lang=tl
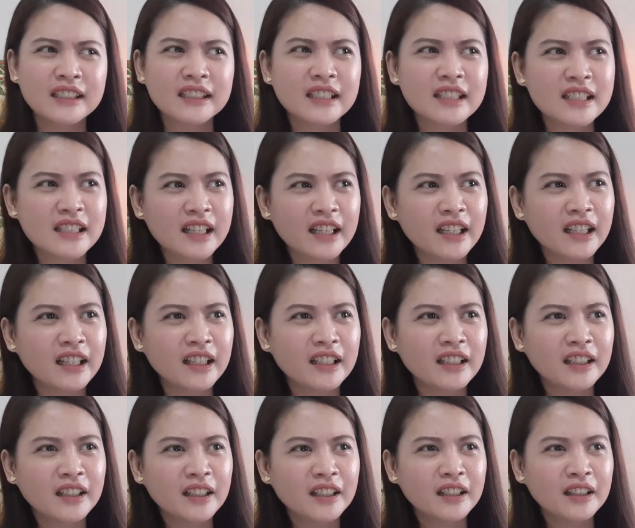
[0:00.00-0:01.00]
Kasi
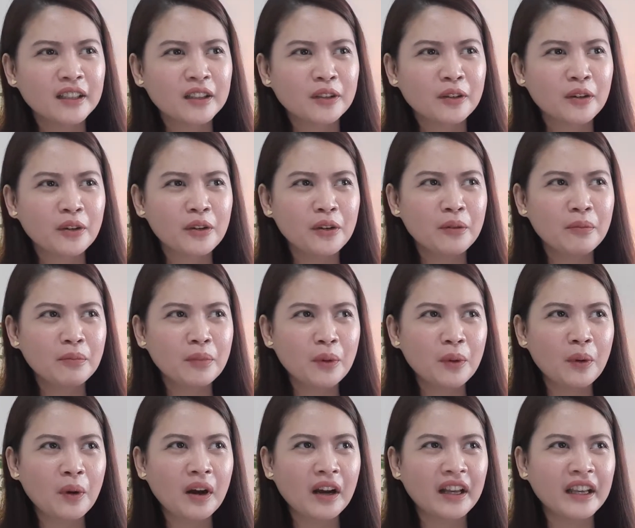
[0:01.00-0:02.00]
kung yung
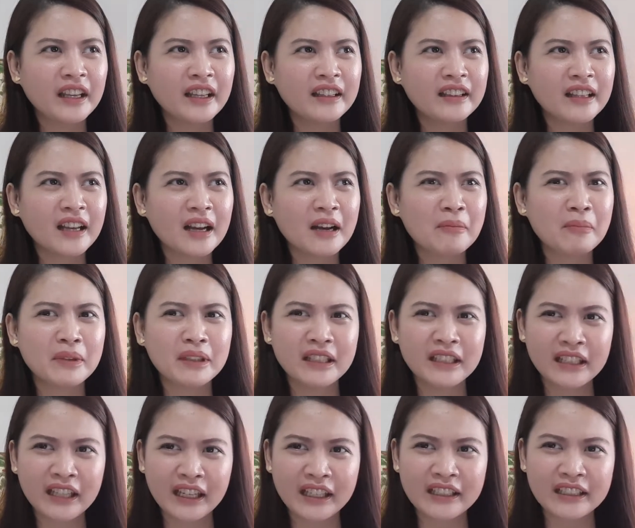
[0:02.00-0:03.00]
buhay na
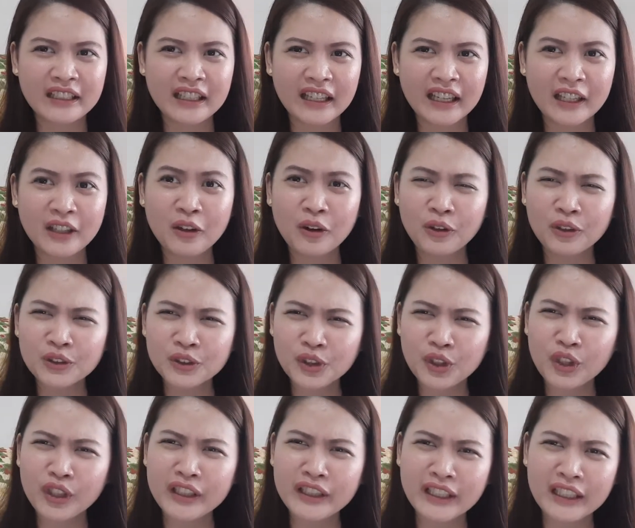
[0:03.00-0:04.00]
binigay niya,
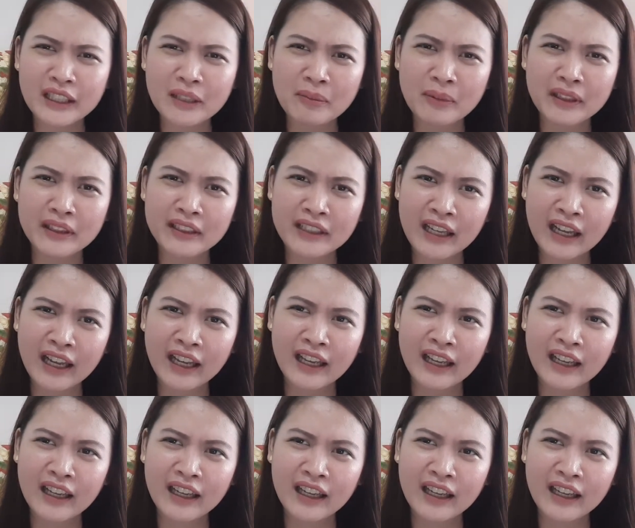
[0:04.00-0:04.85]
ikokontrolin din naman niya